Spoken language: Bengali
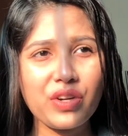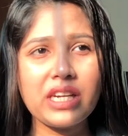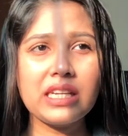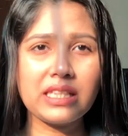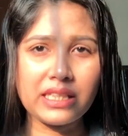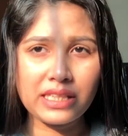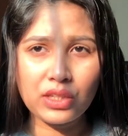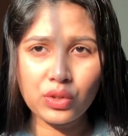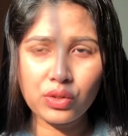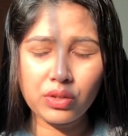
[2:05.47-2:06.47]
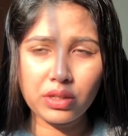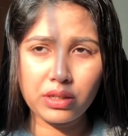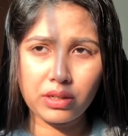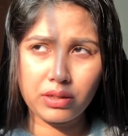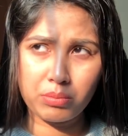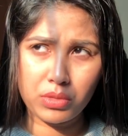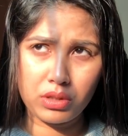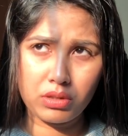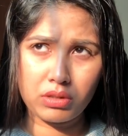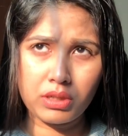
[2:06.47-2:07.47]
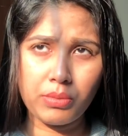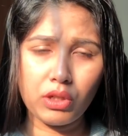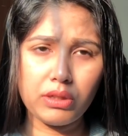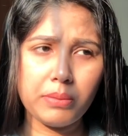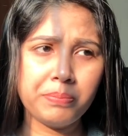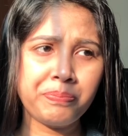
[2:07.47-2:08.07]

অনেকে দিতেও কি বলে